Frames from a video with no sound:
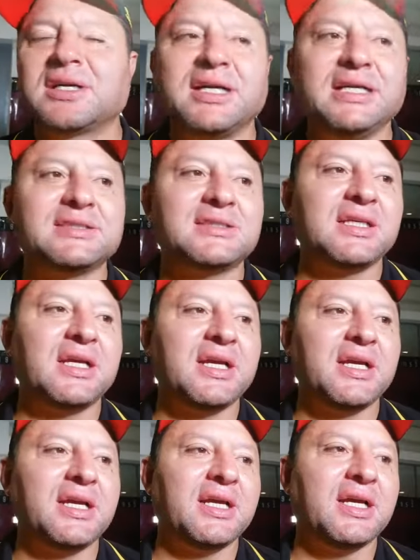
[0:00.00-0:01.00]

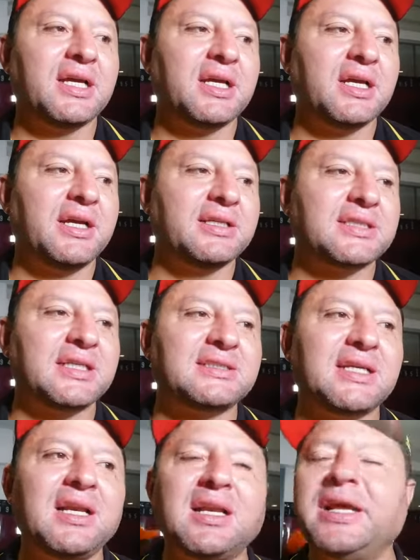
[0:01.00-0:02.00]
Este, ese, es
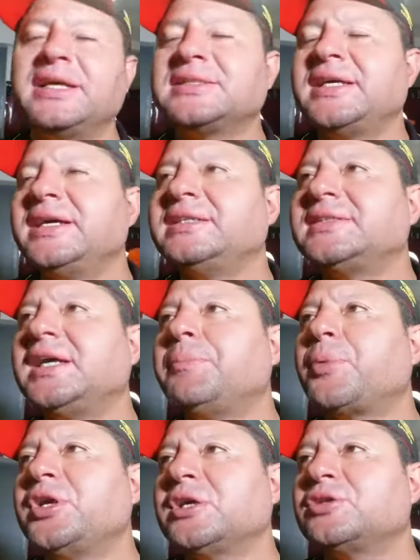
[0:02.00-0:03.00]
el, ese es el
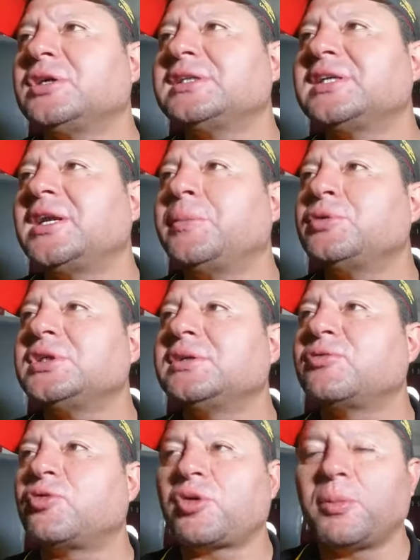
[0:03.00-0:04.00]
proyecto que tenemos
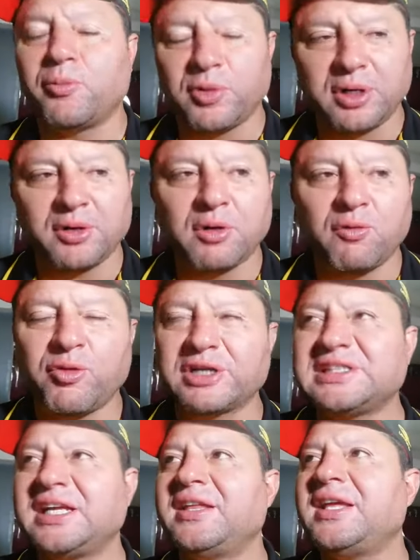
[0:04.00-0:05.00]
con,
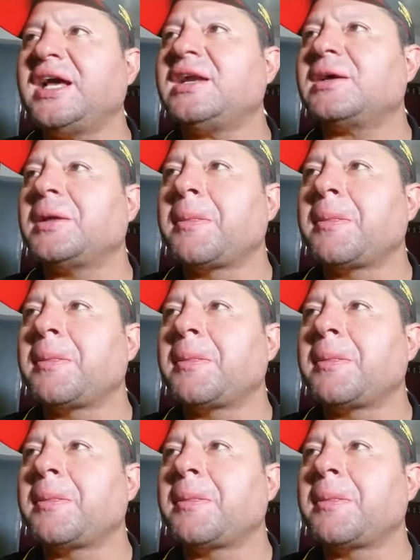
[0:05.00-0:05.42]
Fuerza Herediana.